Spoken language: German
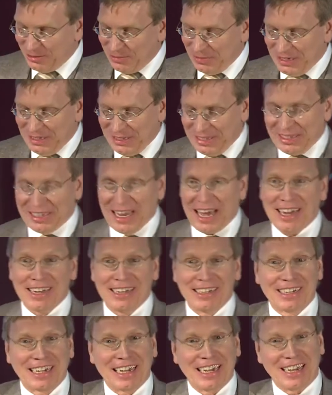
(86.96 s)
um diese
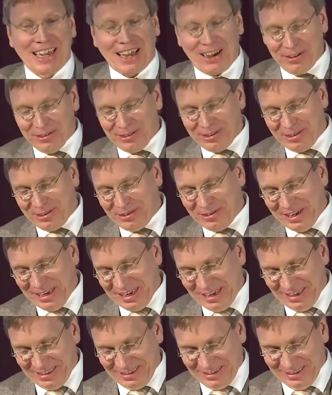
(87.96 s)
Datenträger
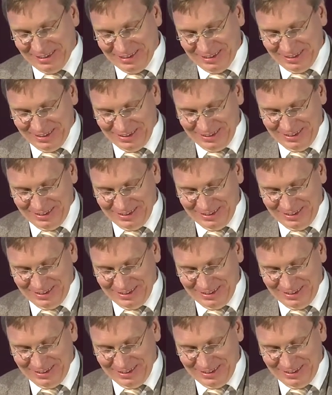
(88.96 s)
auszulesen?